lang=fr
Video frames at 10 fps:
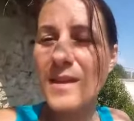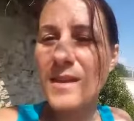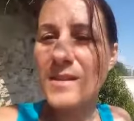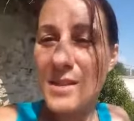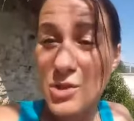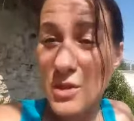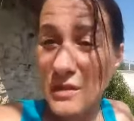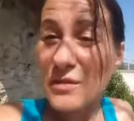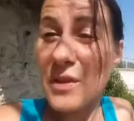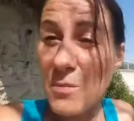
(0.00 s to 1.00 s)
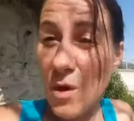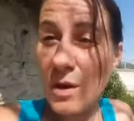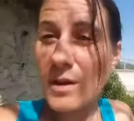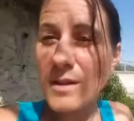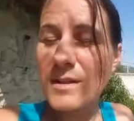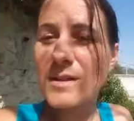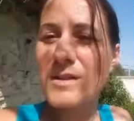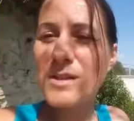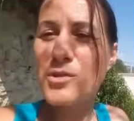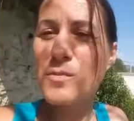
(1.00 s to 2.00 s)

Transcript: Et si je l'ai fait, moi, si je suis